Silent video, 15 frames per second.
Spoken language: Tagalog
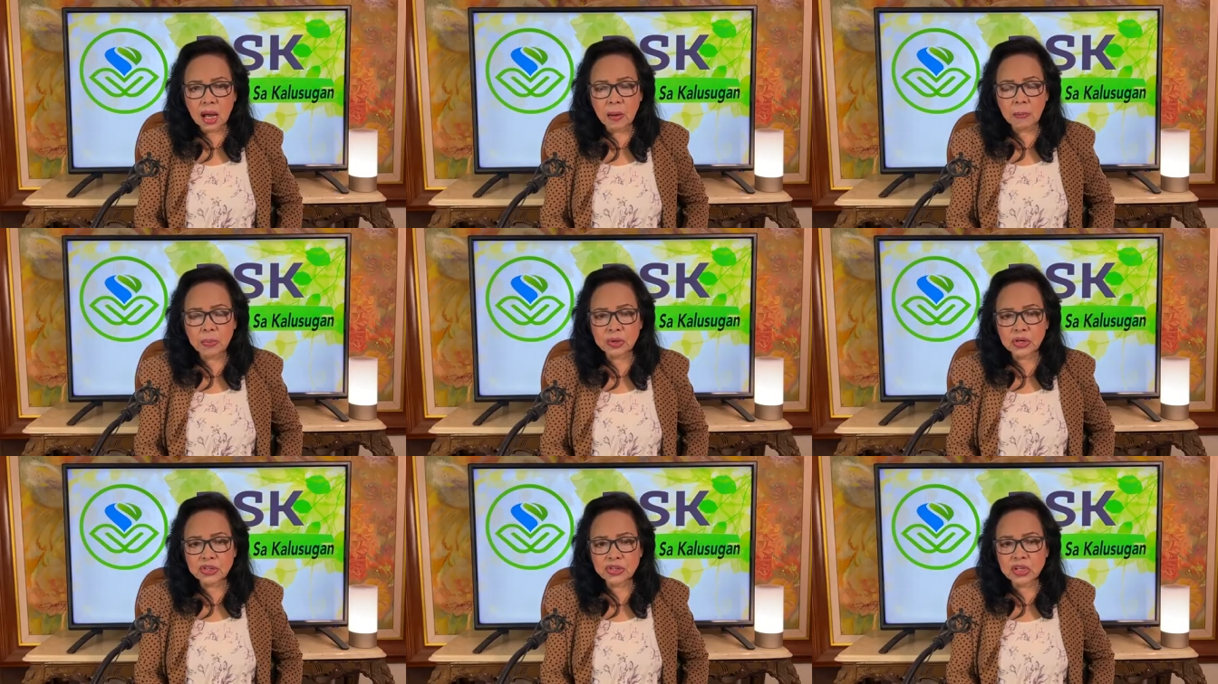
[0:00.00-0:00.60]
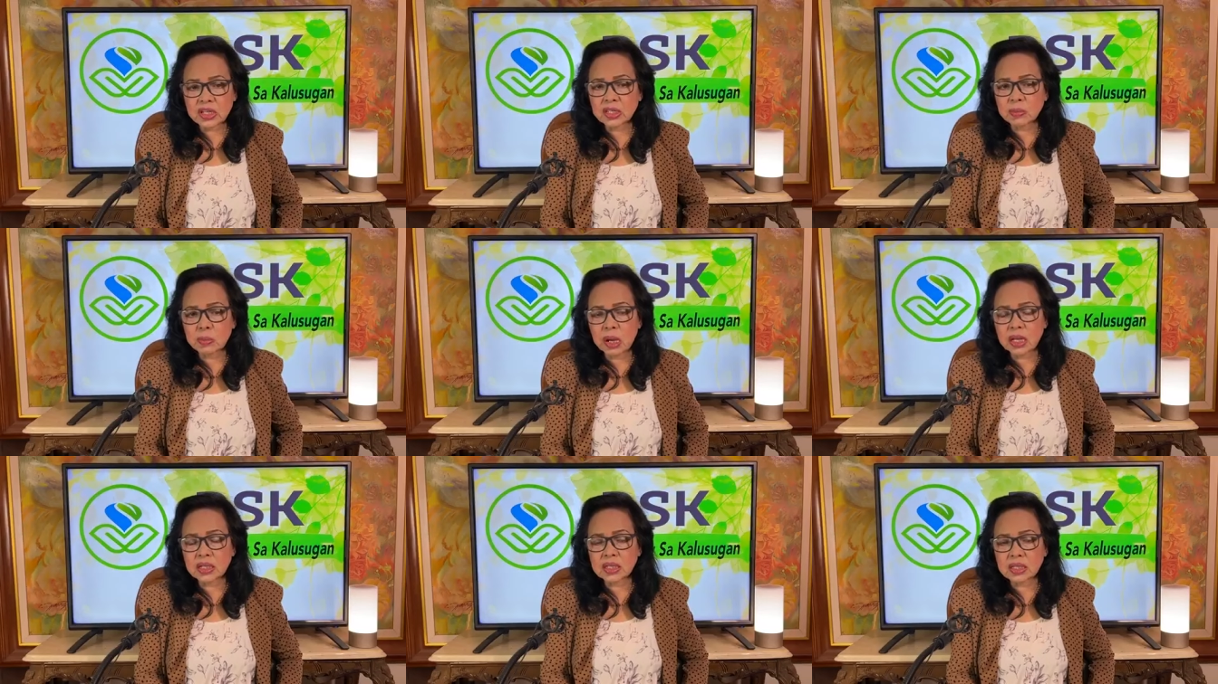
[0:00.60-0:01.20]
after 6
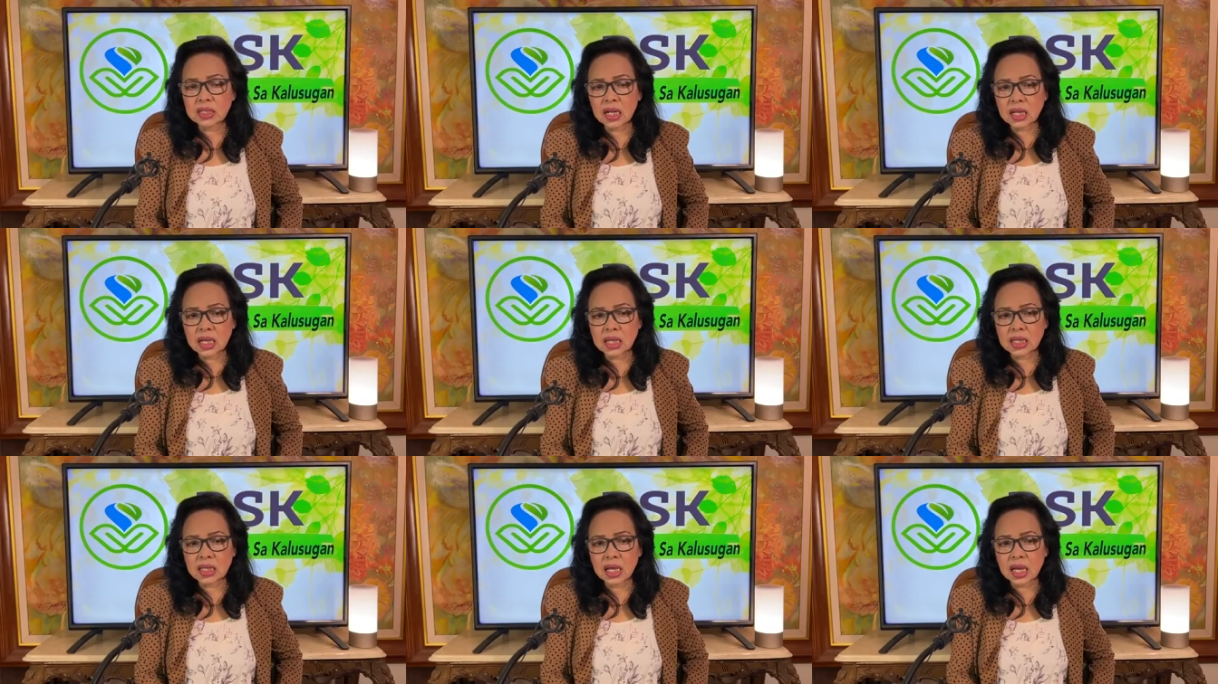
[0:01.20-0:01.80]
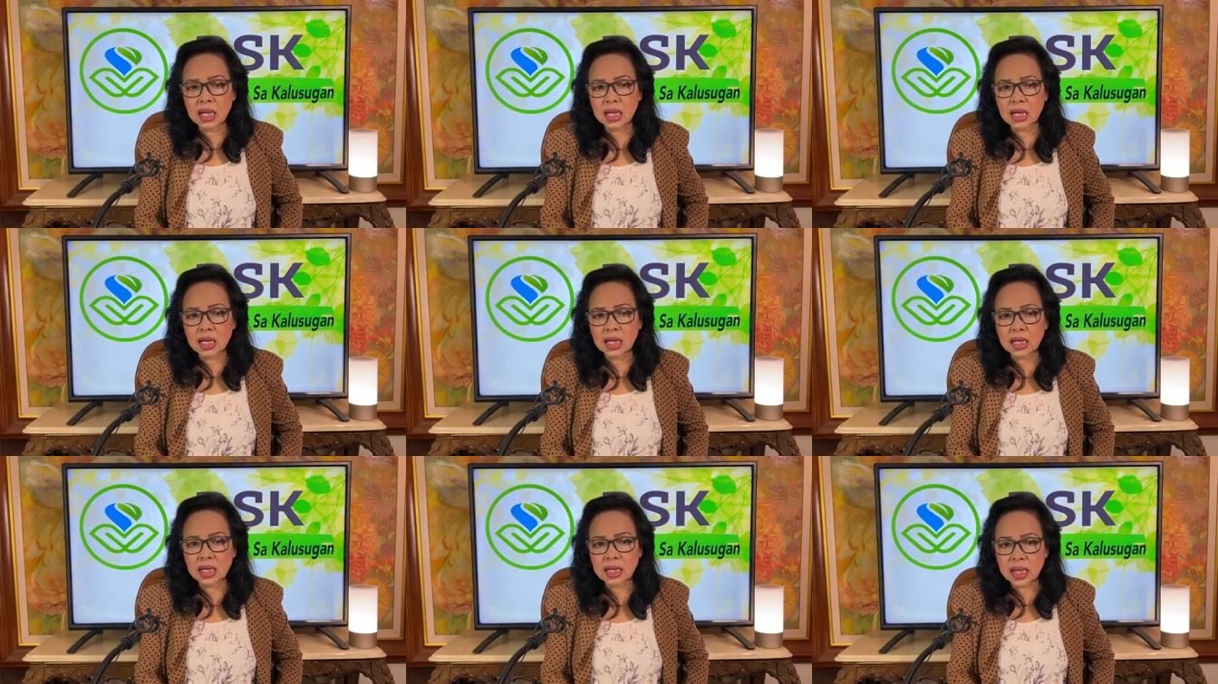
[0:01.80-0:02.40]
months,
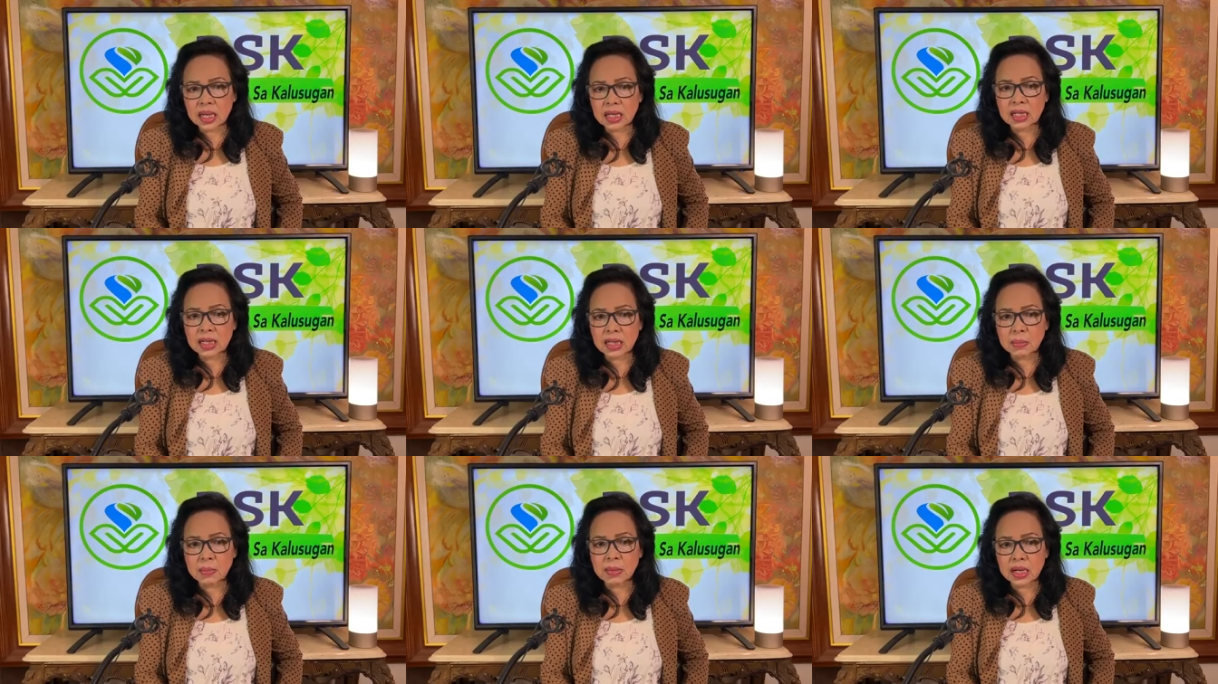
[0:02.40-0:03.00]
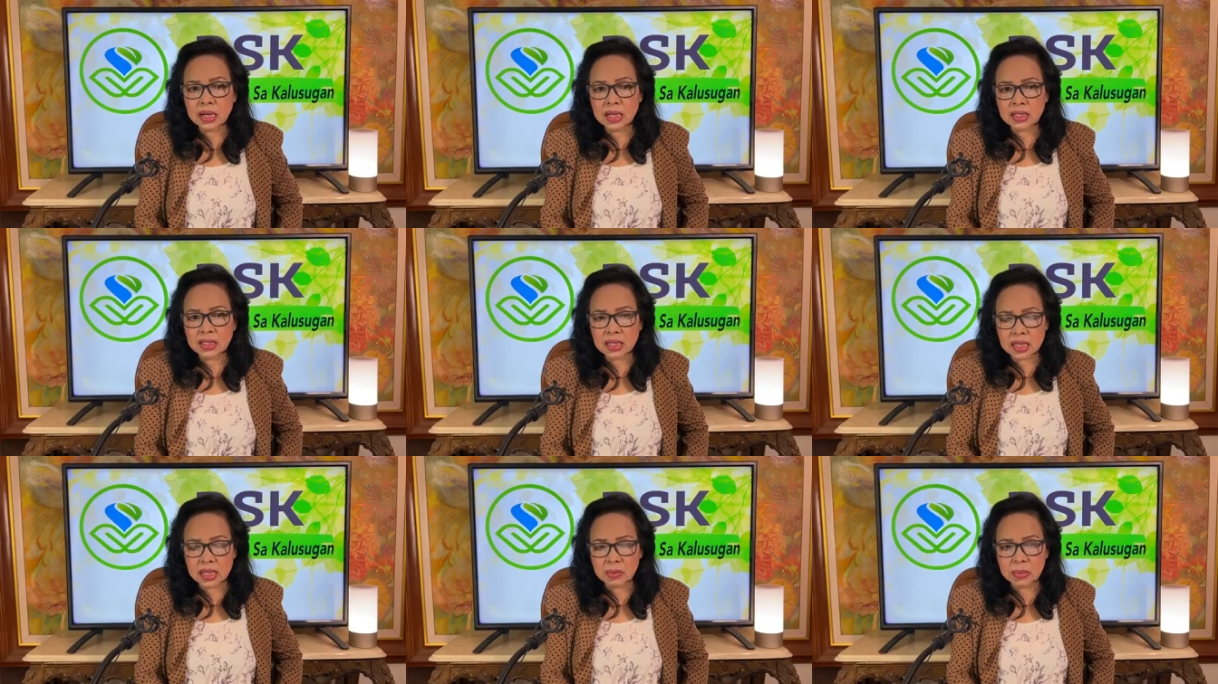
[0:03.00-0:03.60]
nakitang negative ka na
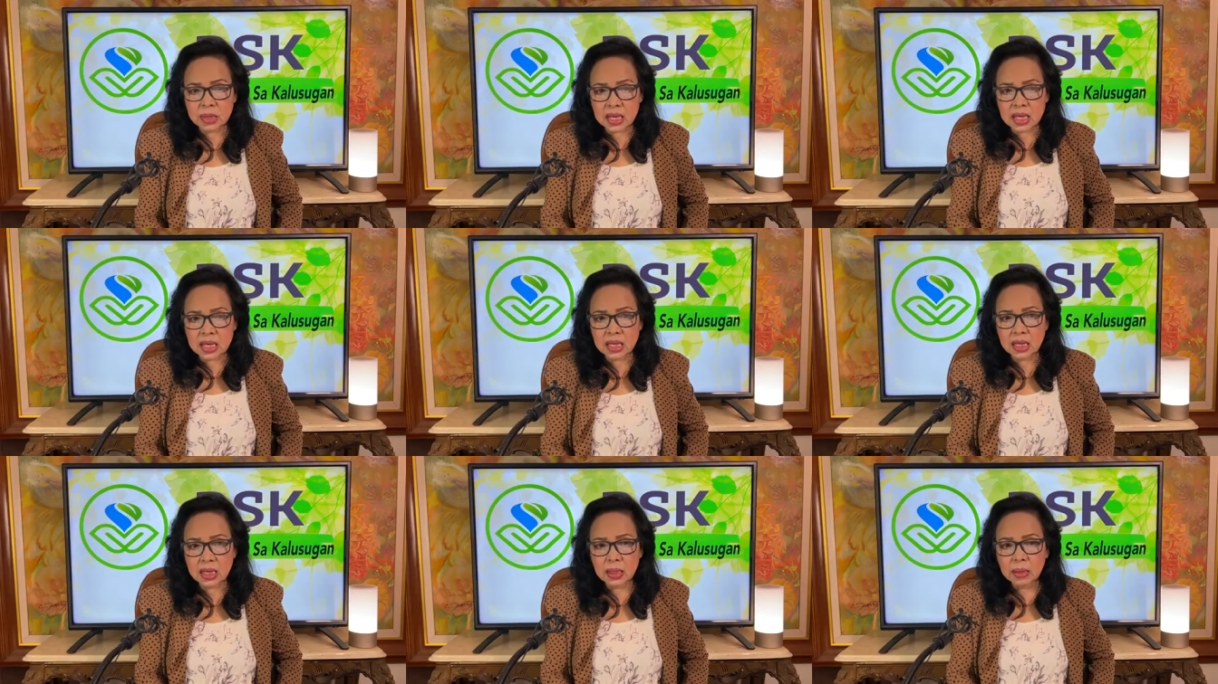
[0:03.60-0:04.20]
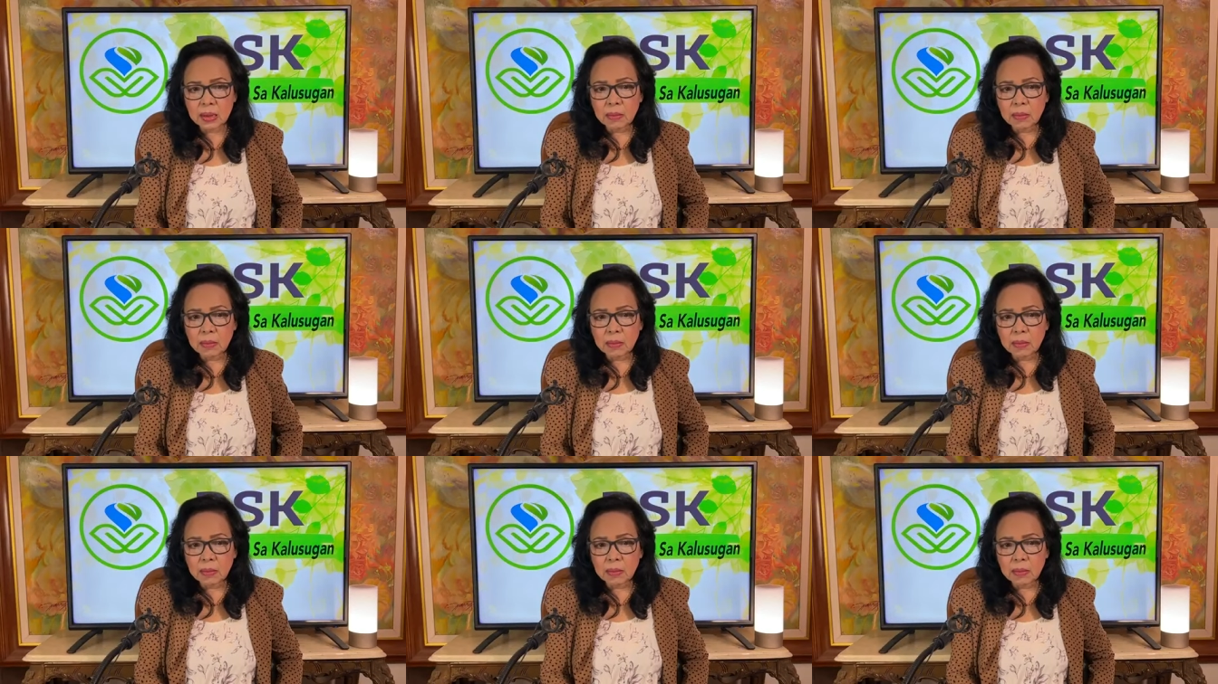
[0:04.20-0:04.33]
sa TB.